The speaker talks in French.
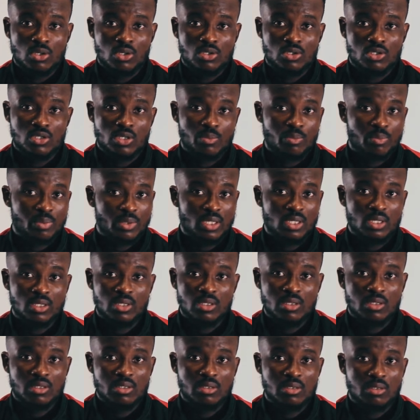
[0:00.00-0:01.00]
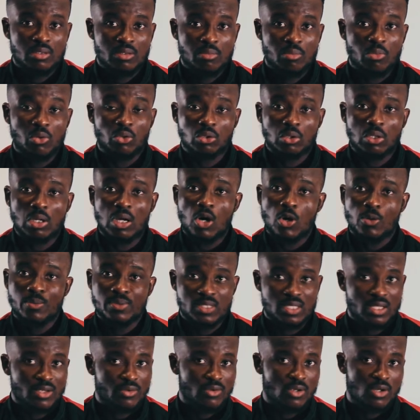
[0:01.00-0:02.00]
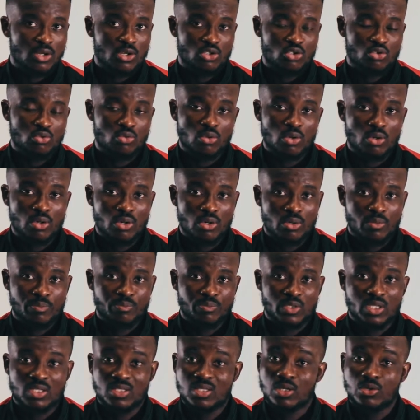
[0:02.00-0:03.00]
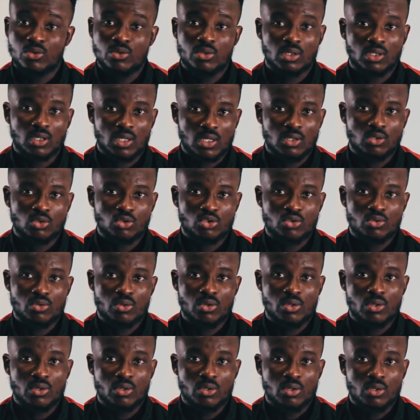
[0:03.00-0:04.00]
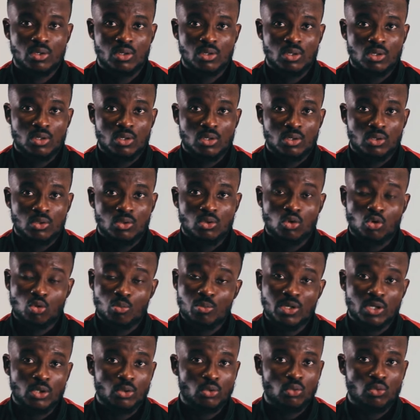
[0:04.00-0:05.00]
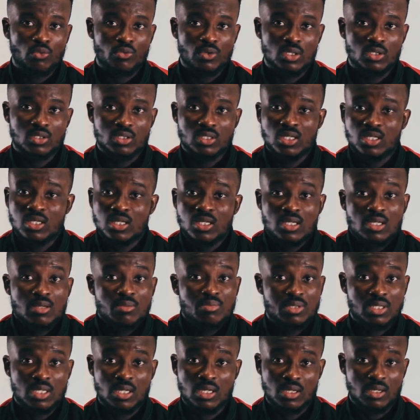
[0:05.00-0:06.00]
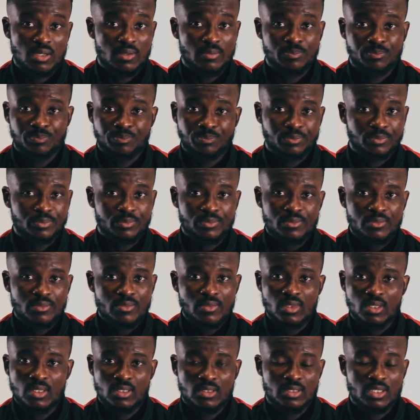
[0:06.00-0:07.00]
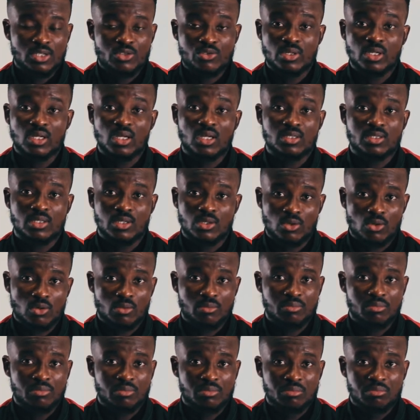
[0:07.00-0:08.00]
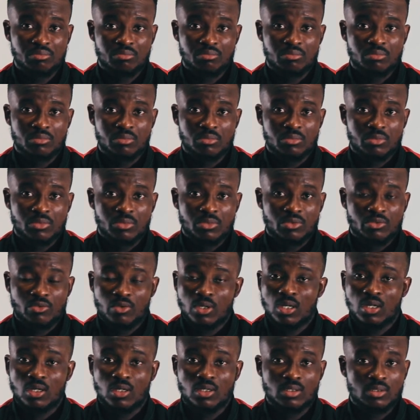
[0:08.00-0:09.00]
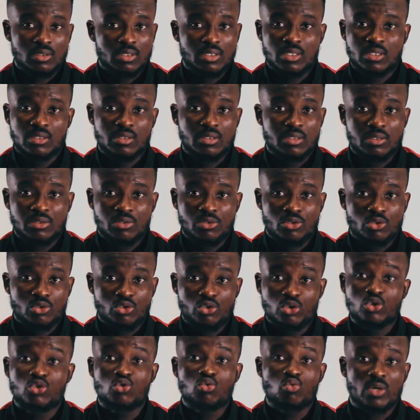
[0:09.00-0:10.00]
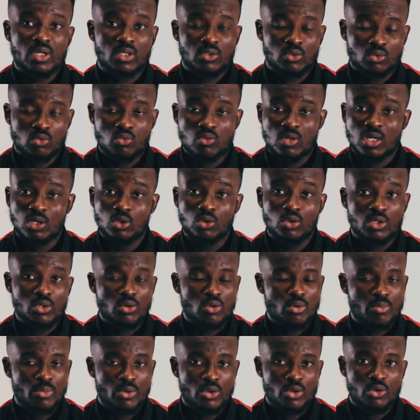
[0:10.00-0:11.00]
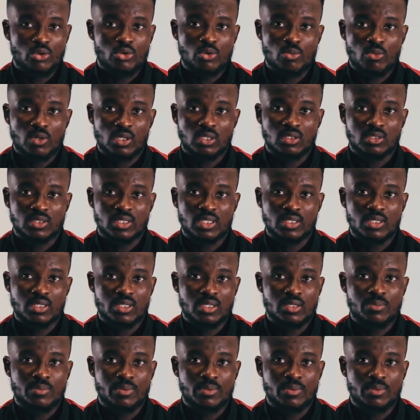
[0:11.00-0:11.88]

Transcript: J'ai pris mon temps à observer les joueurs, et c'est de très grands joueurs. Donc me retrouver dans cette équipe, c'est une grâce énorme. Voilà, et je souhaite en tout cas donner le meilleur de moi dans cette équipe.